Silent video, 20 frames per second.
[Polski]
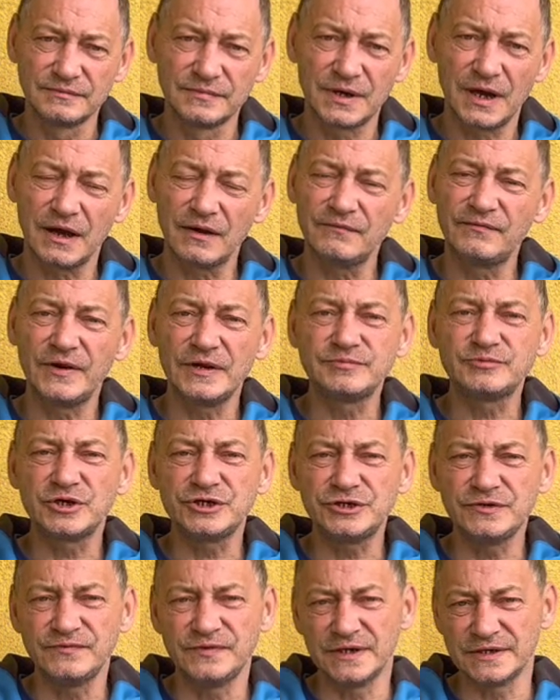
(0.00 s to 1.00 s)
a wręcz
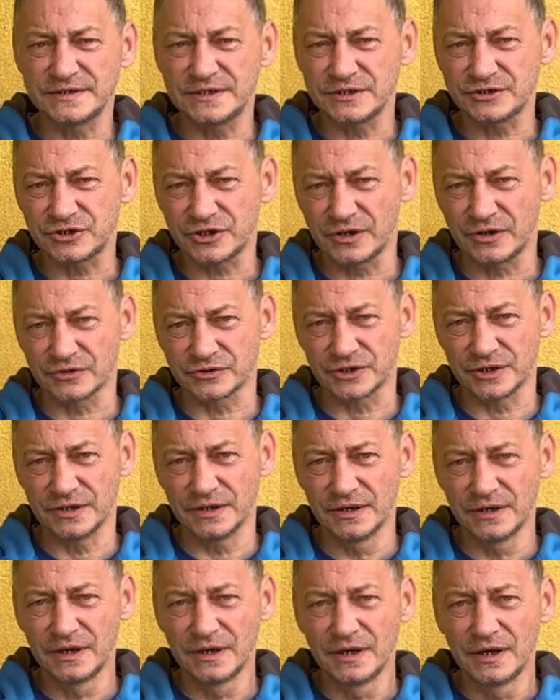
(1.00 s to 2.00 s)
przeciwnie, jest jeszcze gorzej.
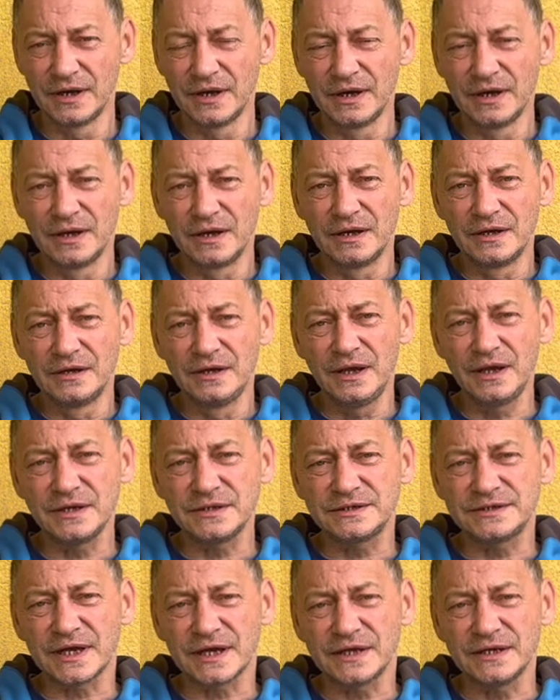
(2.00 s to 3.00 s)

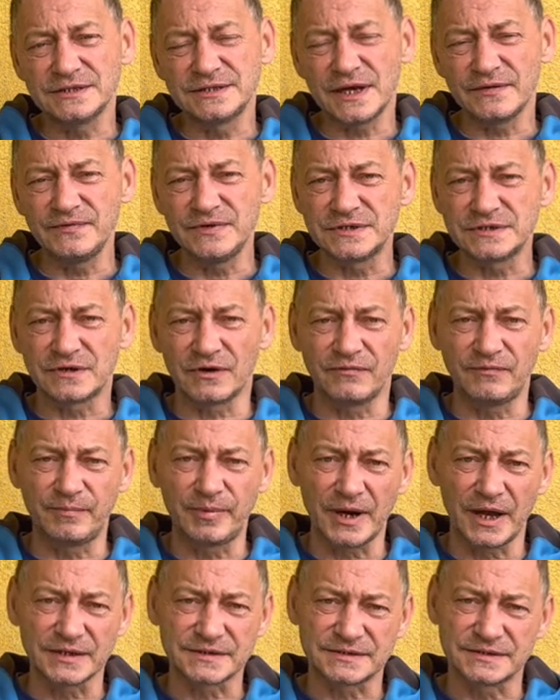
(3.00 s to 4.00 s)
Jest takie zjawisko w
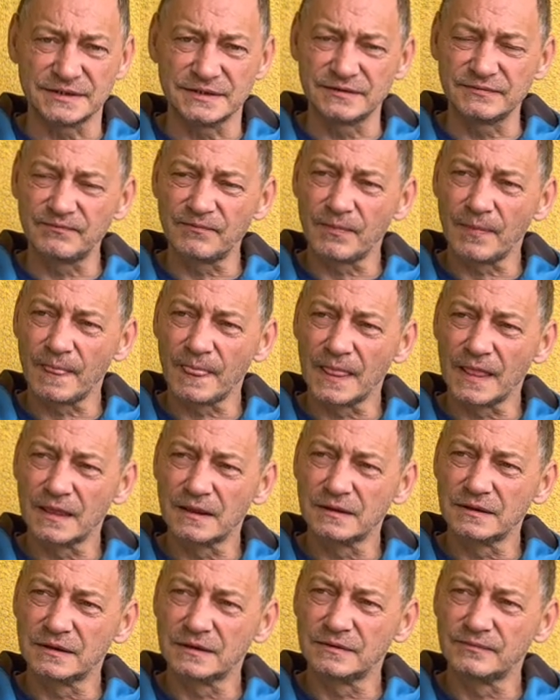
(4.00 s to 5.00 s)
pracy,
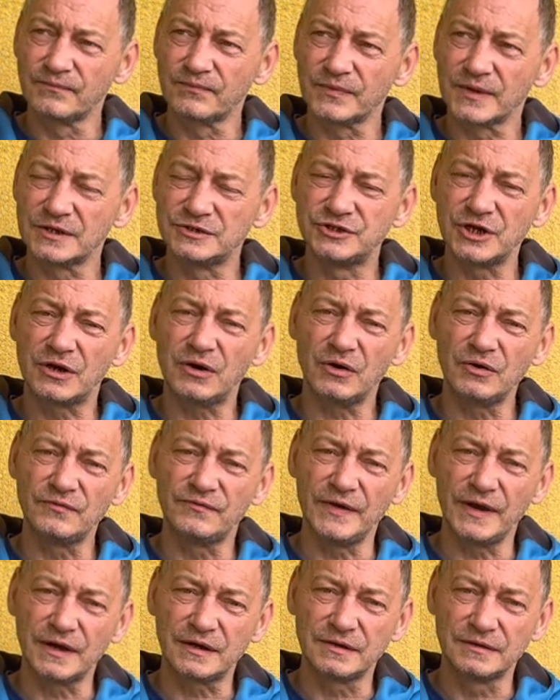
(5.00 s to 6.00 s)

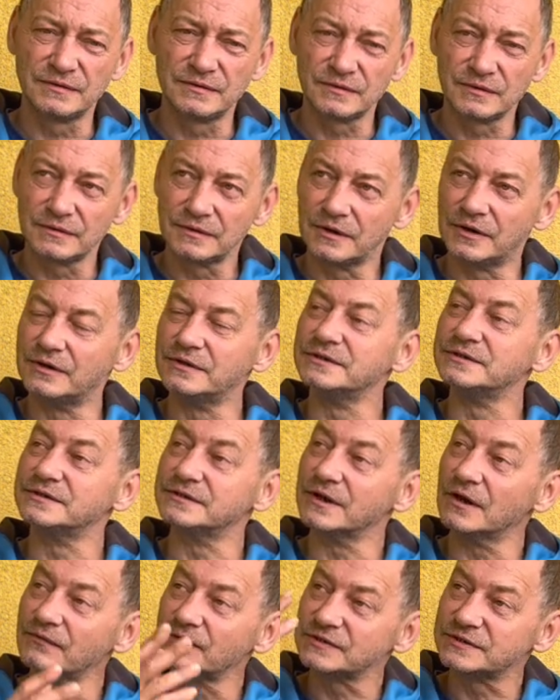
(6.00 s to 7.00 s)
gdziekolwiek, oj,
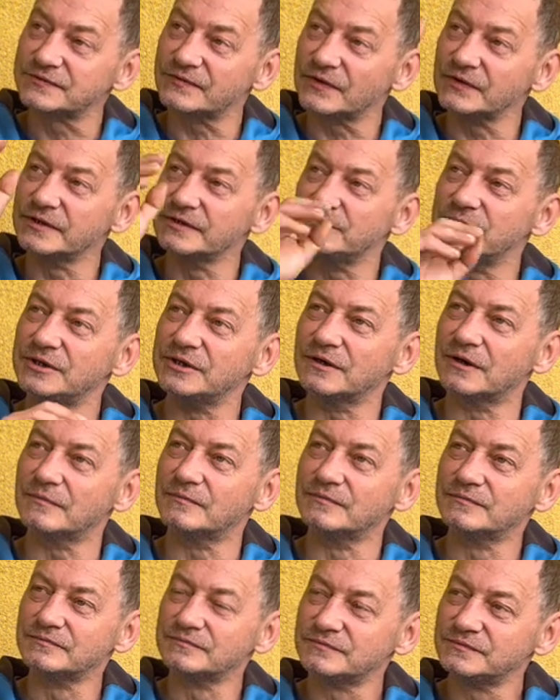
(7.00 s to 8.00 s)
znowu dzwony biją,
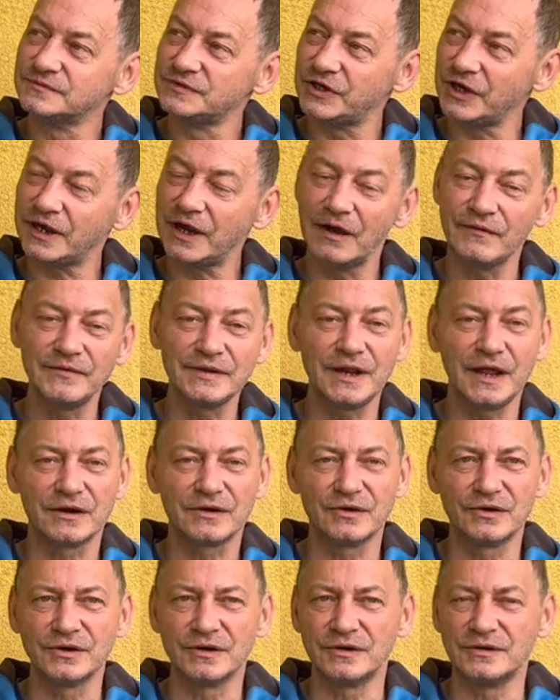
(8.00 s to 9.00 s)
ciekawe dla
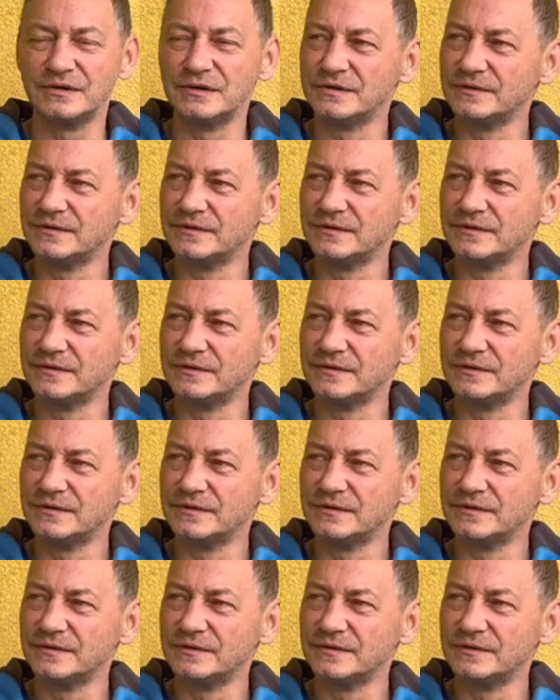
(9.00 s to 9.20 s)
kogo.